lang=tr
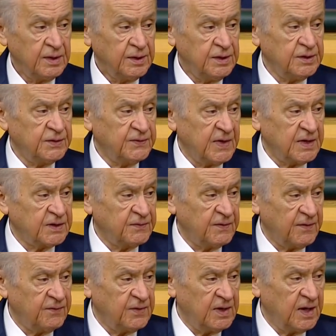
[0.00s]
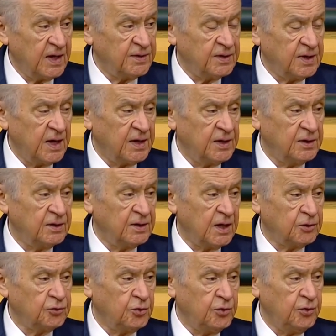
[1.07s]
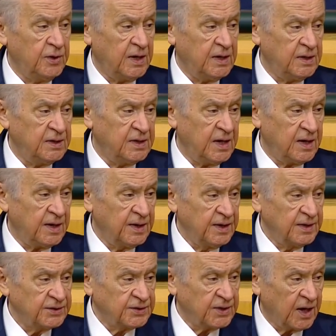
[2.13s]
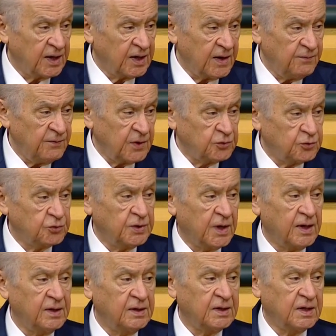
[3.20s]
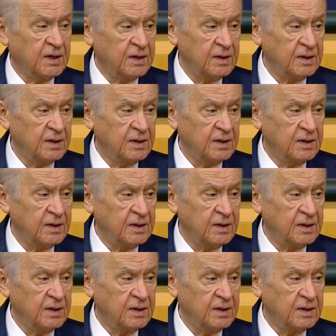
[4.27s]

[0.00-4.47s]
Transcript: İsveç ve Finlandiya'nın NATO üyeliğine sağlam ve tutarlık